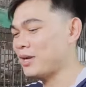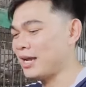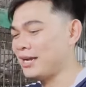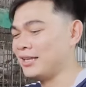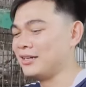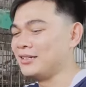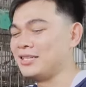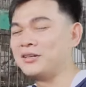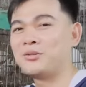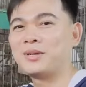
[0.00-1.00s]
Đây là đệ tử
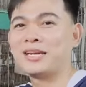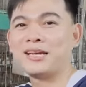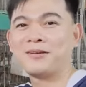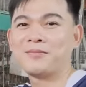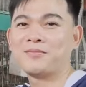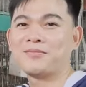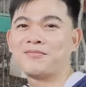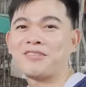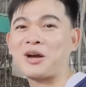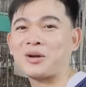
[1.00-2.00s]
chính của mình này.
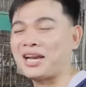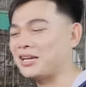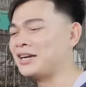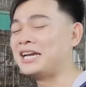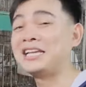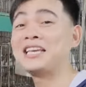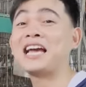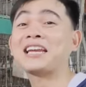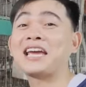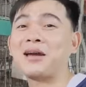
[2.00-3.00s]
Con này là cực kỳ thích
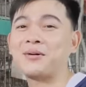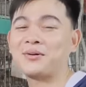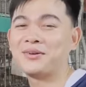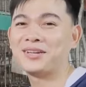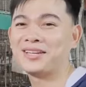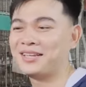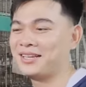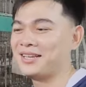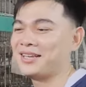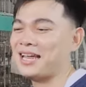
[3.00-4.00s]
ăn kẹo,
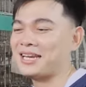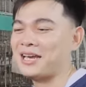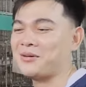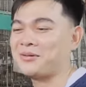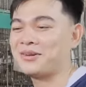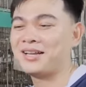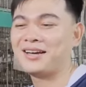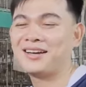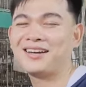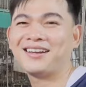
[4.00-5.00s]
ăn kẹo
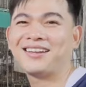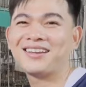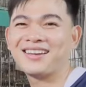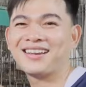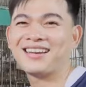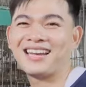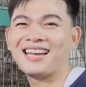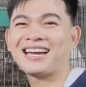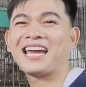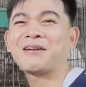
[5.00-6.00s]
đó. Đây
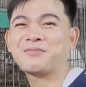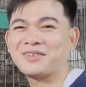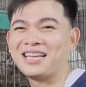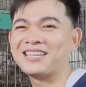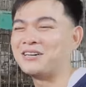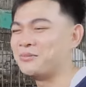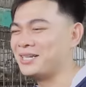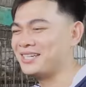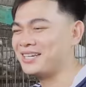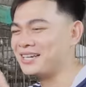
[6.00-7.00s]
là Kem, đệ tử của mình.